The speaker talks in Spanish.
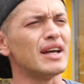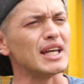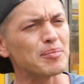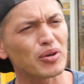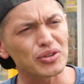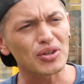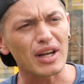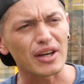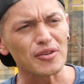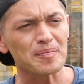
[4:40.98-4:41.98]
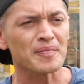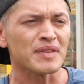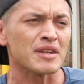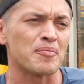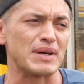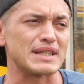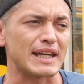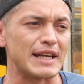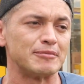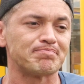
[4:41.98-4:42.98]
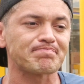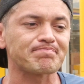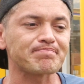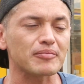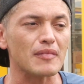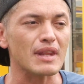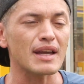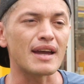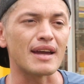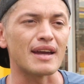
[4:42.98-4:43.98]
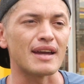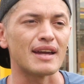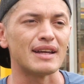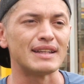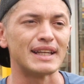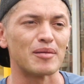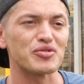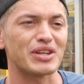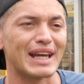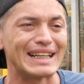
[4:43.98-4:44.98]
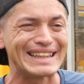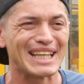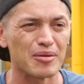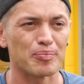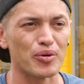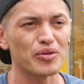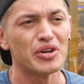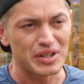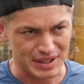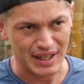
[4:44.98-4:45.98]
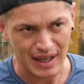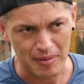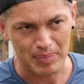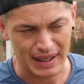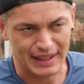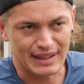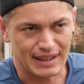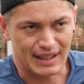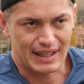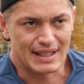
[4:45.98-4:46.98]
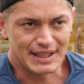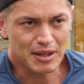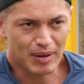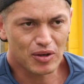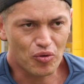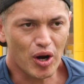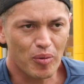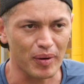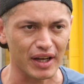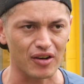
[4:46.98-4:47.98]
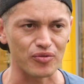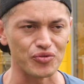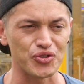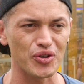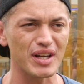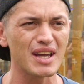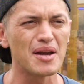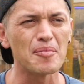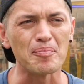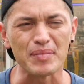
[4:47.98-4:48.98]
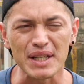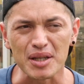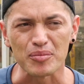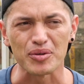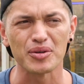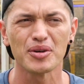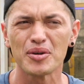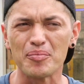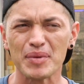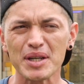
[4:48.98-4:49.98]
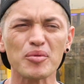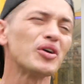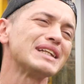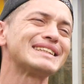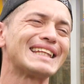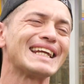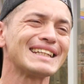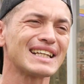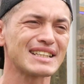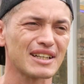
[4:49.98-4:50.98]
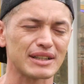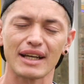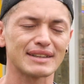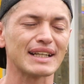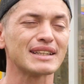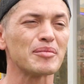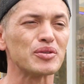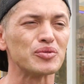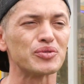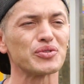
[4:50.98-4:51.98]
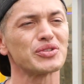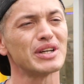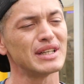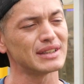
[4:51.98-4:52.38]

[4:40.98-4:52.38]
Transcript: Y por otro lado, pues que eh, digamos que el tiempo sea para que le sirva al cuerpo, para que funcione, mínimo, mínimo de 30, de minutos.